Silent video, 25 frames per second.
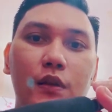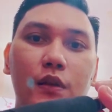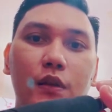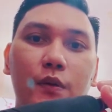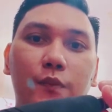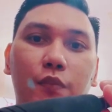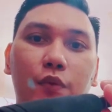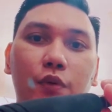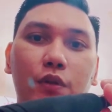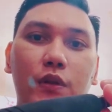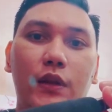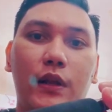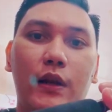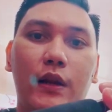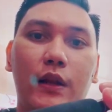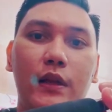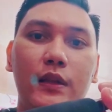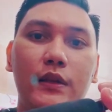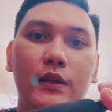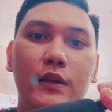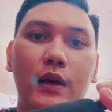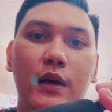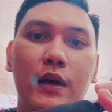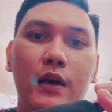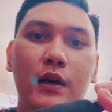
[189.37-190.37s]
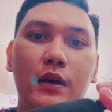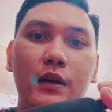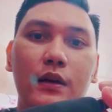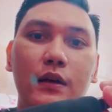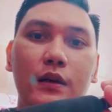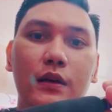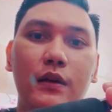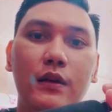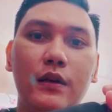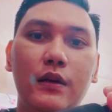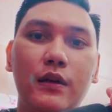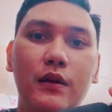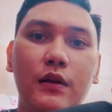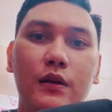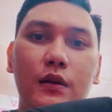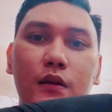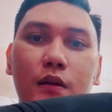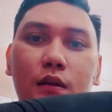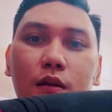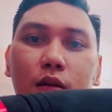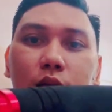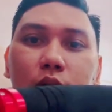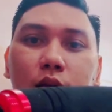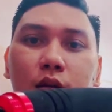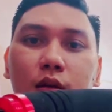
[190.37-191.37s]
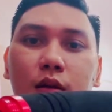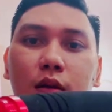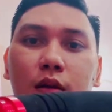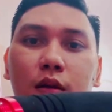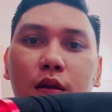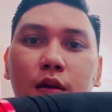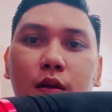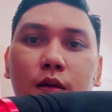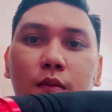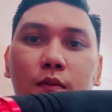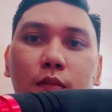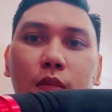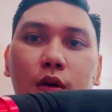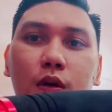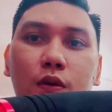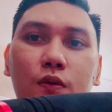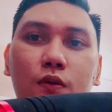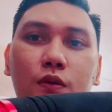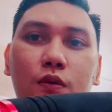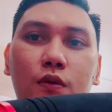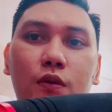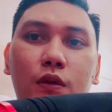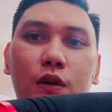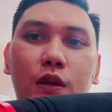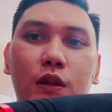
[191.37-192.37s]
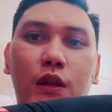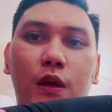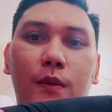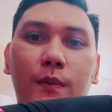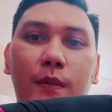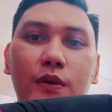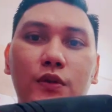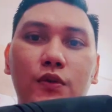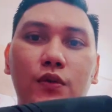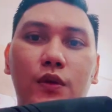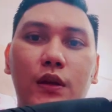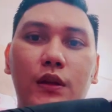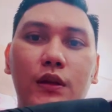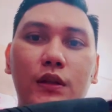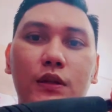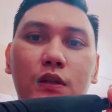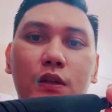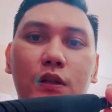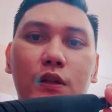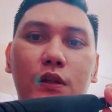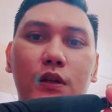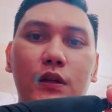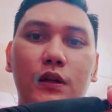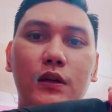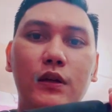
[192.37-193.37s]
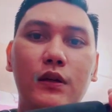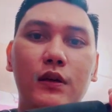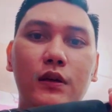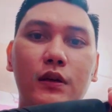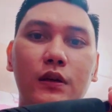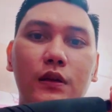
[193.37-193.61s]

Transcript: diputar aja baru kita masukin di sini